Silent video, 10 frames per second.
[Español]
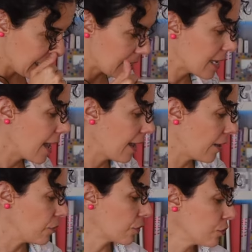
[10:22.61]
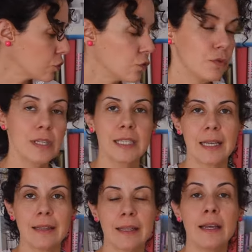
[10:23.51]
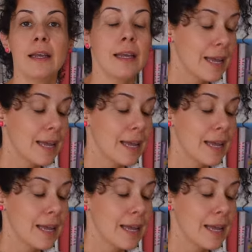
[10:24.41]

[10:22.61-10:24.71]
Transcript: y ya es adorno suficiente,